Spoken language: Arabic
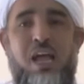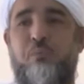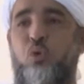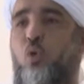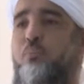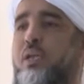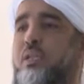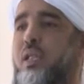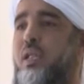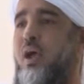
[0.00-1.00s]
يجمع
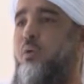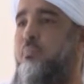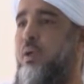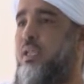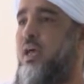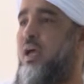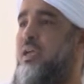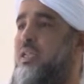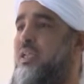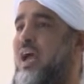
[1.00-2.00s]
بيننا وبين
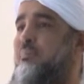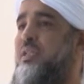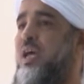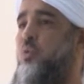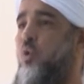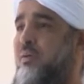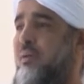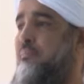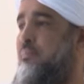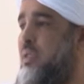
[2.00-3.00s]
غيرنا من
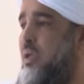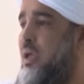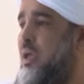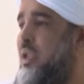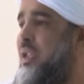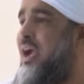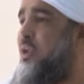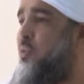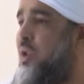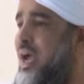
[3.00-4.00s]
الأمم
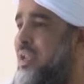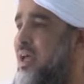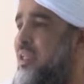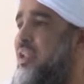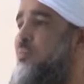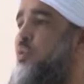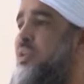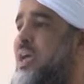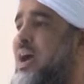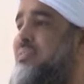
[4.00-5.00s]
نحن لا نظلم
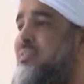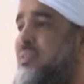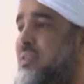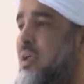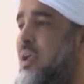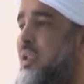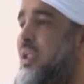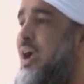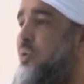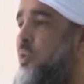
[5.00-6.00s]
الناس
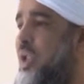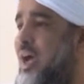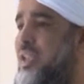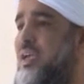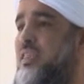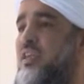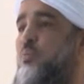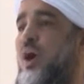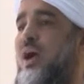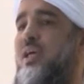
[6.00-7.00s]
نحن لا
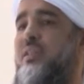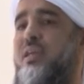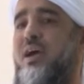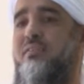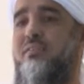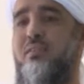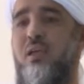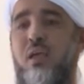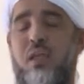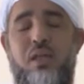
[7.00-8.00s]
نكذب على الناس
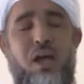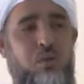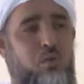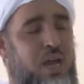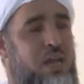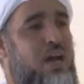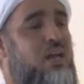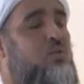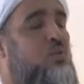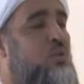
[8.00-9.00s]
نحن لا
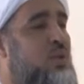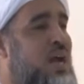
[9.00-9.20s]
نقتل